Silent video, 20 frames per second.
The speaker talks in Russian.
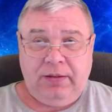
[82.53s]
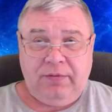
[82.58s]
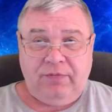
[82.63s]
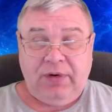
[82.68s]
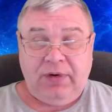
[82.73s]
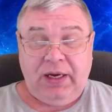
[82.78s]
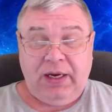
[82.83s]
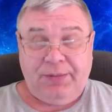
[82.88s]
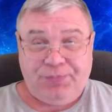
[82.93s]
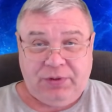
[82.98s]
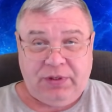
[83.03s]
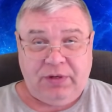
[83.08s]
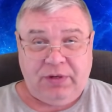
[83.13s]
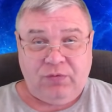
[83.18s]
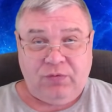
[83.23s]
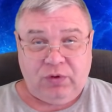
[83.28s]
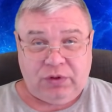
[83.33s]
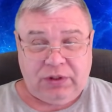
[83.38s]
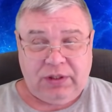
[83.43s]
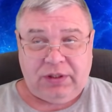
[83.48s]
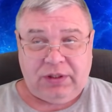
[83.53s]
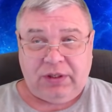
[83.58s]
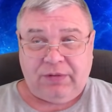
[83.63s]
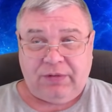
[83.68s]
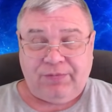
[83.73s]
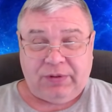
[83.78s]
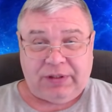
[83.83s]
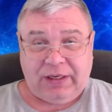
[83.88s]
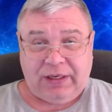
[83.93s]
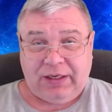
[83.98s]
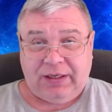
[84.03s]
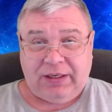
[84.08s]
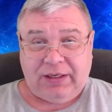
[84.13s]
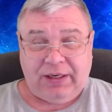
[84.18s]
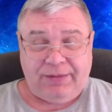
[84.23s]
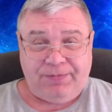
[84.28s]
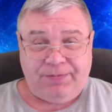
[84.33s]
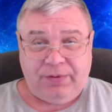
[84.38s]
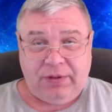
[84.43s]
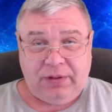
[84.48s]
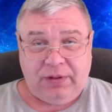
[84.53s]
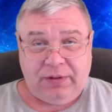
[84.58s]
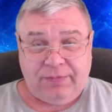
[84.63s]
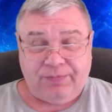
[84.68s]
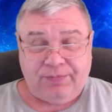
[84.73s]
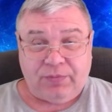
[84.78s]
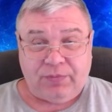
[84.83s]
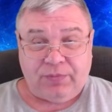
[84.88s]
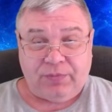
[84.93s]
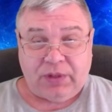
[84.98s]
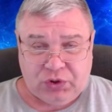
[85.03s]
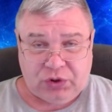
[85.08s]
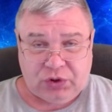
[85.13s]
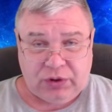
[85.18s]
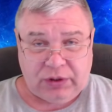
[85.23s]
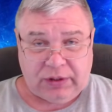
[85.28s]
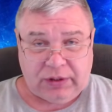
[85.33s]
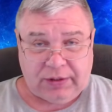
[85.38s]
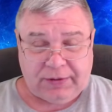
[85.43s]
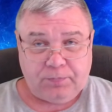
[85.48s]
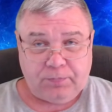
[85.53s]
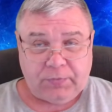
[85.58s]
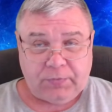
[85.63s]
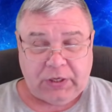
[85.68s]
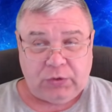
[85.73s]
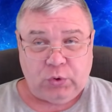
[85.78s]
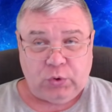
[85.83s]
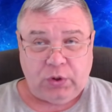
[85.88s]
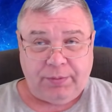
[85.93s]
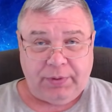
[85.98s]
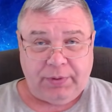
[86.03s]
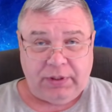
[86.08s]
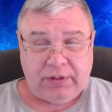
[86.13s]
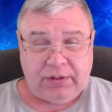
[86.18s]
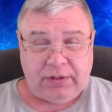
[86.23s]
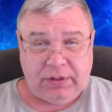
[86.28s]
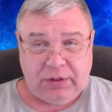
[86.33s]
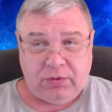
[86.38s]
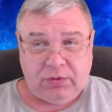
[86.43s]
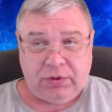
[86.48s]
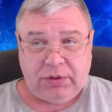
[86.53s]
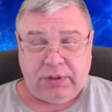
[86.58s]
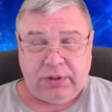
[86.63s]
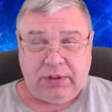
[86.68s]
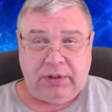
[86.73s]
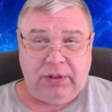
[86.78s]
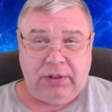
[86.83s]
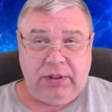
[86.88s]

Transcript: вообще вот этих фотографий ночных, которые были сделаны